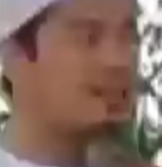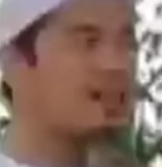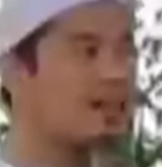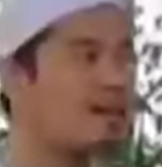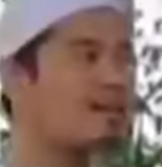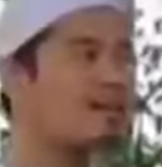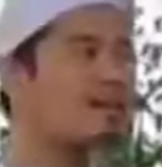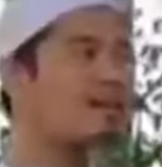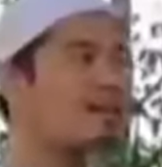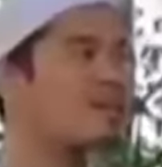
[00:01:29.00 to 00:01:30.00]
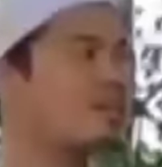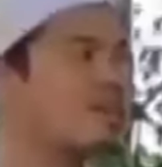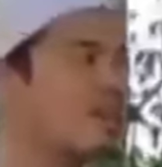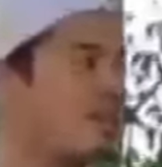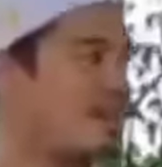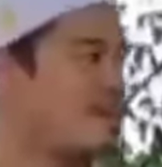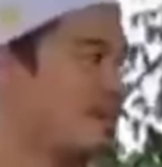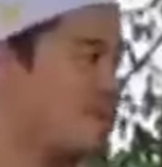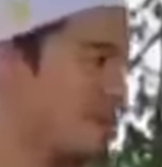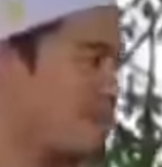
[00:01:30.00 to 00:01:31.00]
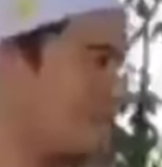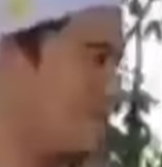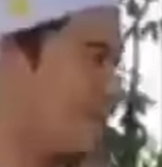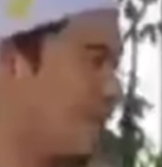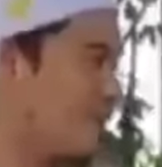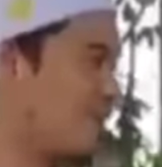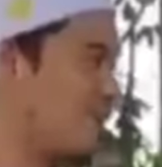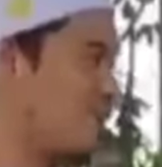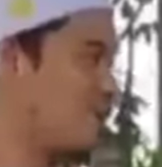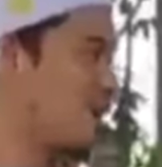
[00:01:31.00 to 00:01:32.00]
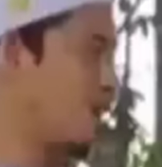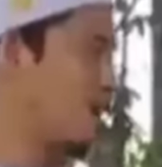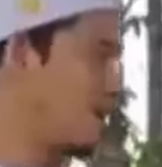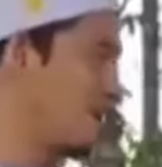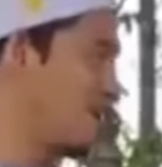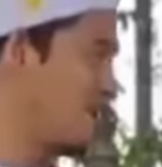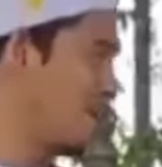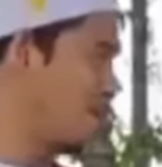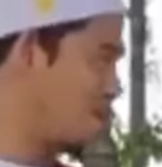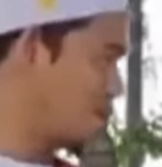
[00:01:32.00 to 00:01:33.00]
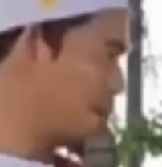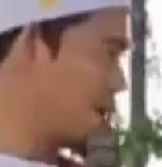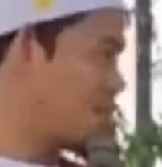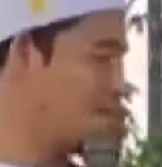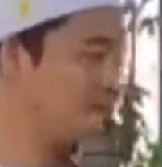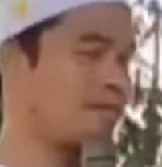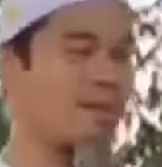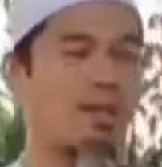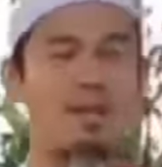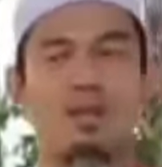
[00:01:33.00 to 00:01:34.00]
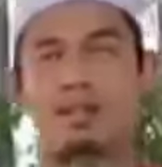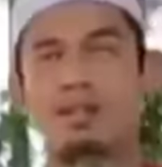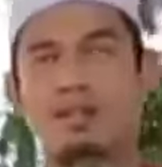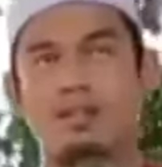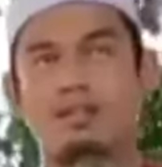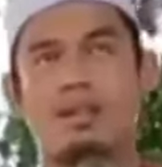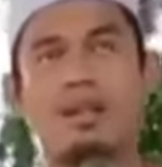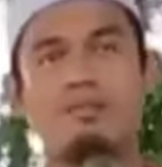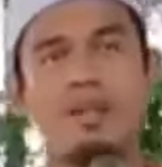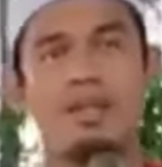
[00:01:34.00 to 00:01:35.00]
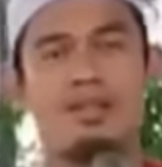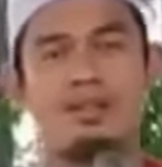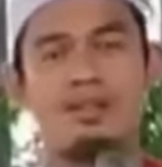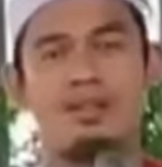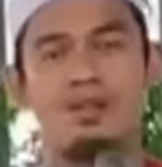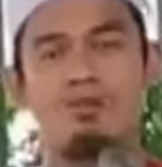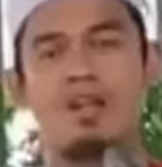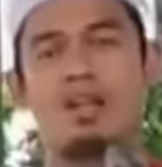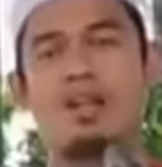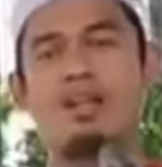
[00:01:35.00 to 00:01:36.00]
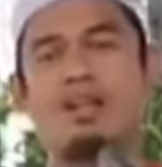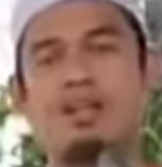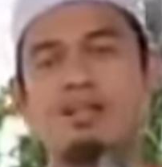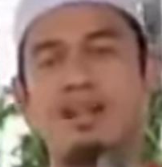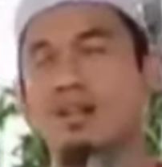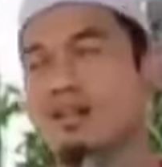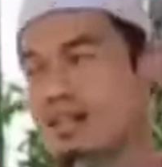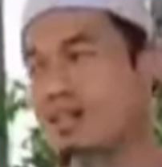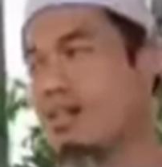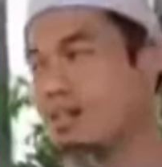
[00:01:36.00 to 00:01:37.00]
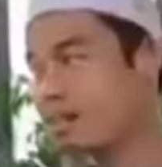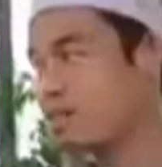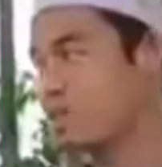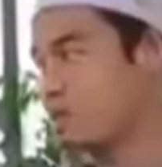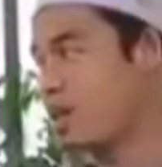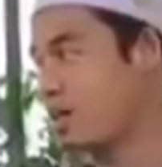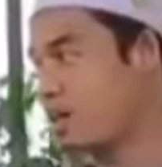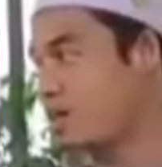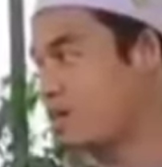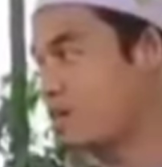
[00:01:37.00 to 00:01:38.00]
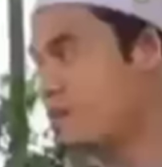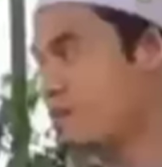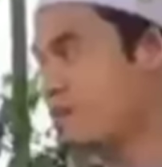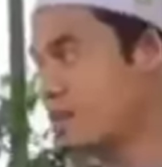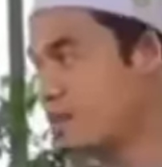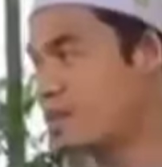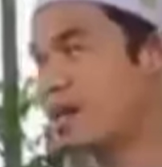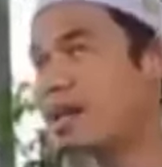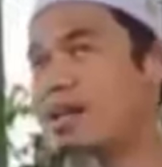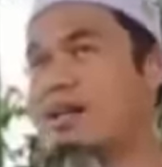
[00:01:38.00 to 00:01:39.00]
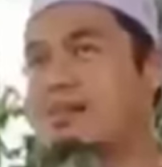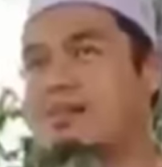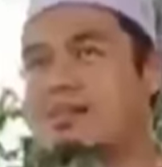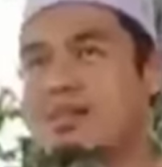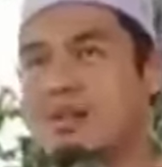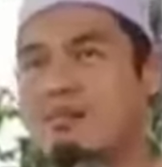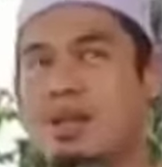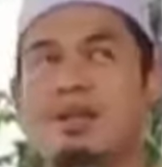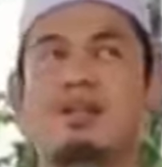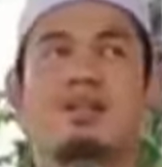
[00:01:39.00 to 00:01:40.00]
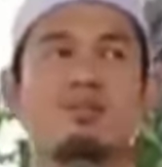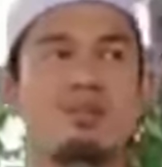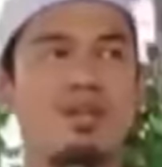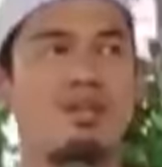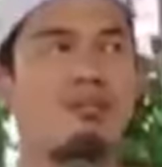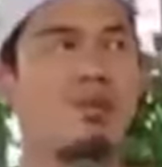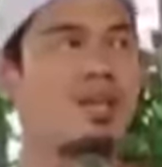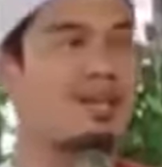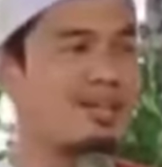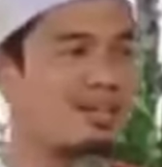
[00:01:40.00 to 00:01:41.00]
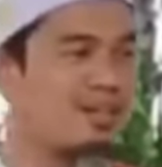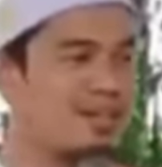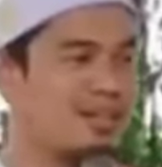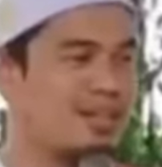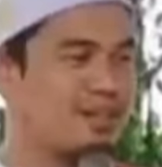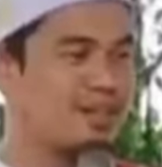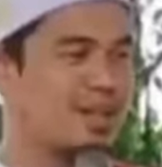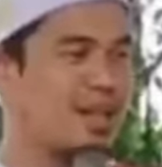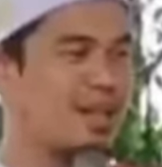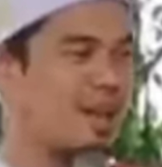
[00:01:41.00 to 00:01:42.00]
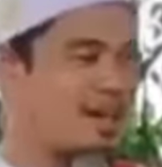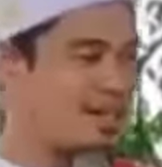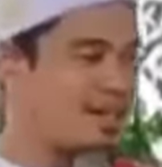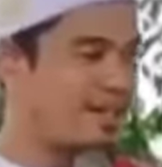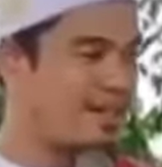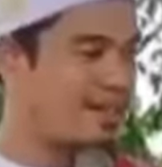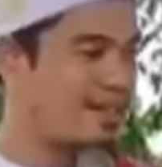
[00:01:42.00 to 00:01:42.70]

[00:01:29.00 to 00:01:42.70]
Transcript: darahnya darah zuriat Nabi Muhammad sallallahu alaihi wasallam. Kenapa? Itu bagian dari takdir Allah Subhanahu wa taala. Siapa yang kemudian boleh mengingkari